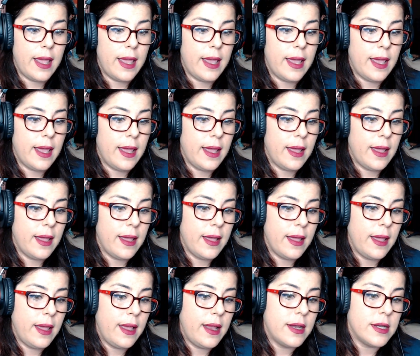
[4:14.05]

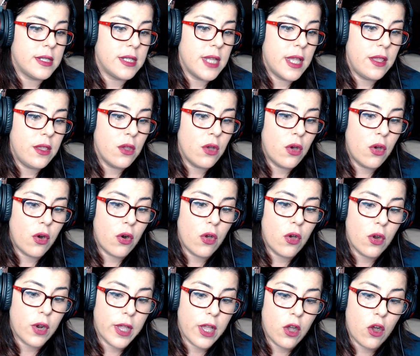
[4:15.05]
eh, el señor
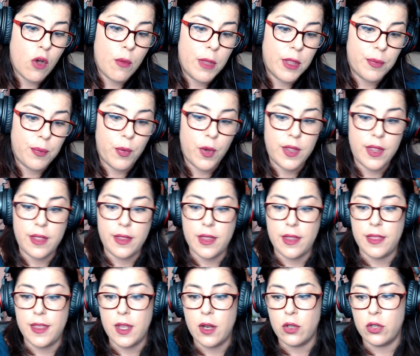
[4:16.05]
Jorge Gómez puede
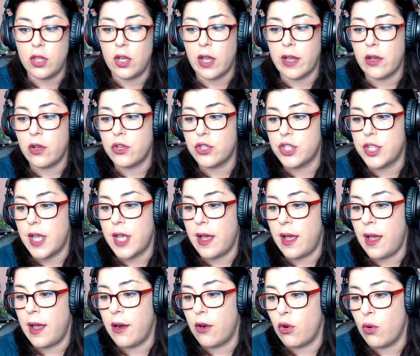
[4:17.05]
decir otra
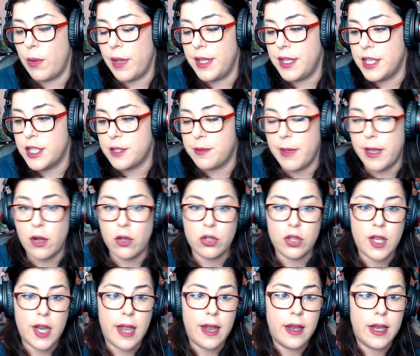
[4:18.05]
cosa, Rubén Gisbert
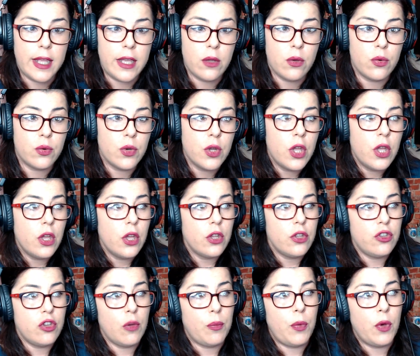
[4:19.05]
otra, Liu,
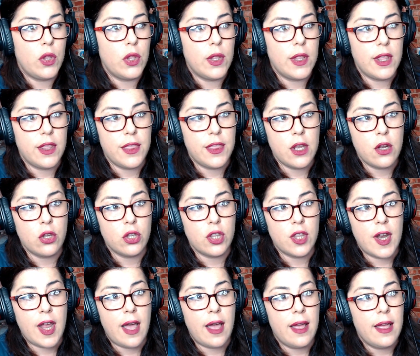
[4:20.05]
yo puedo decir
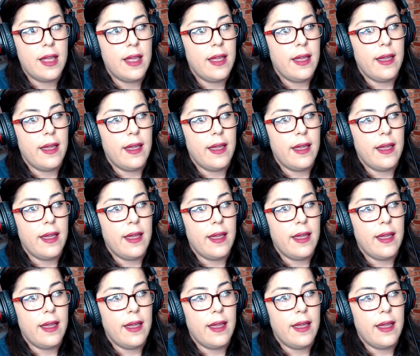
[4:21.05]
otra.